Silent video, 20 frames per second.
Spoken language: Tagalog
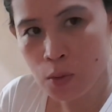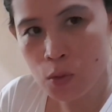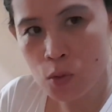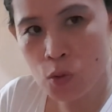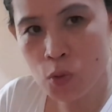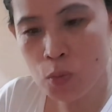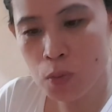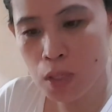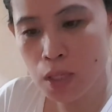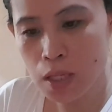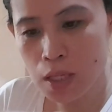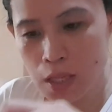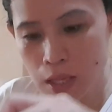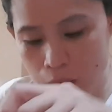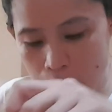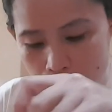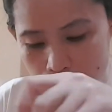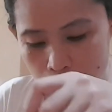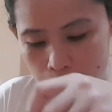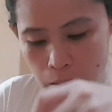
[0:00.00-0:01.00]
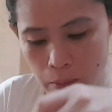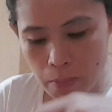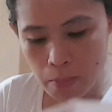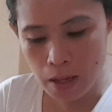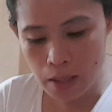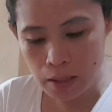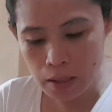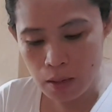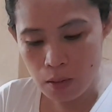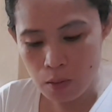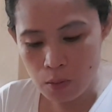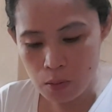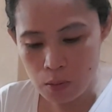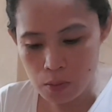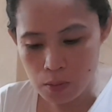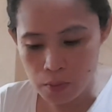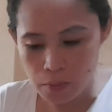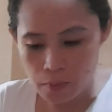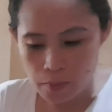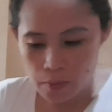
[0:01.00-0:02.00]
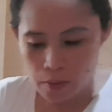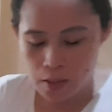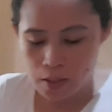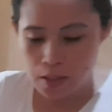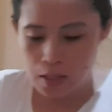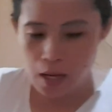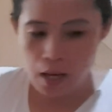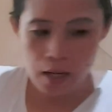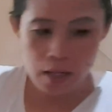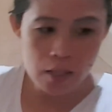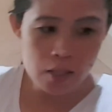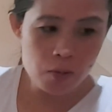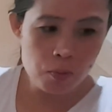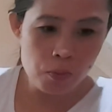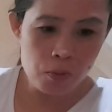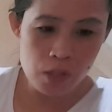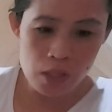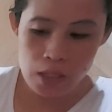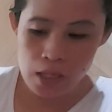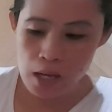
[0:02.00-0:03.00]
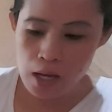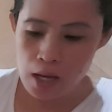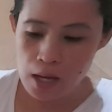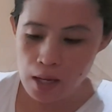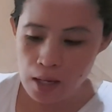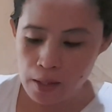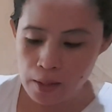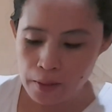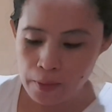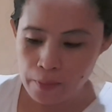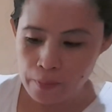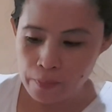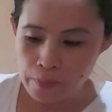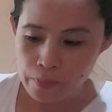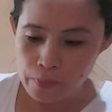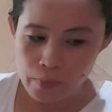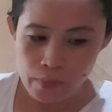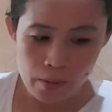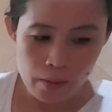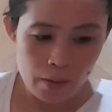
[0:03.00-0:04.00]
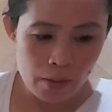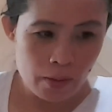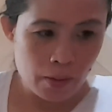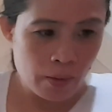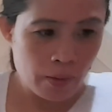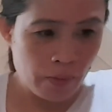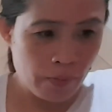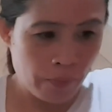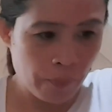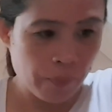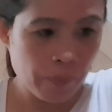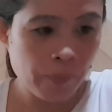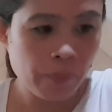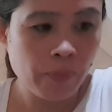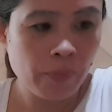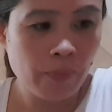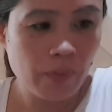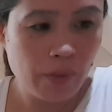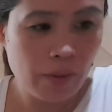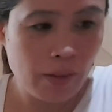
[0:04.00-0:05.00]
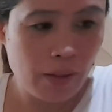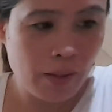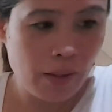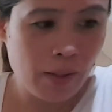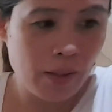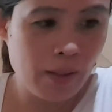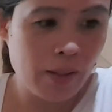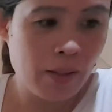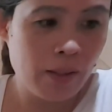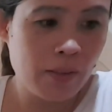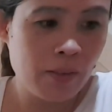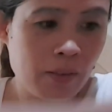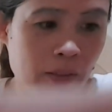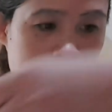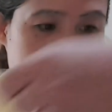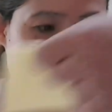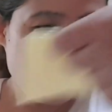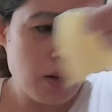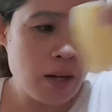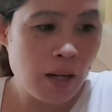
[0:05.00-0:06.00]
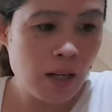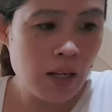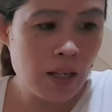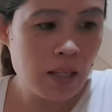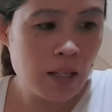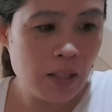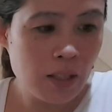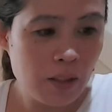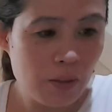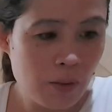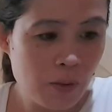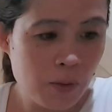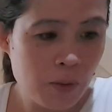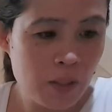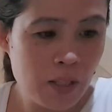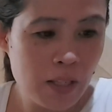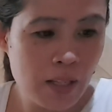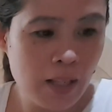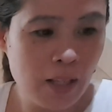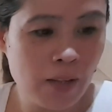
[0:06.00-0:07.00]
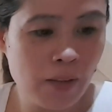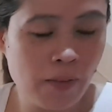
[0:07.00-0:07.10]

Sus, manini alam pa ang bata oh. It's orange ko siya ha. Hindi tabangan galing kita. Hindi tabangan, lagi daw niya.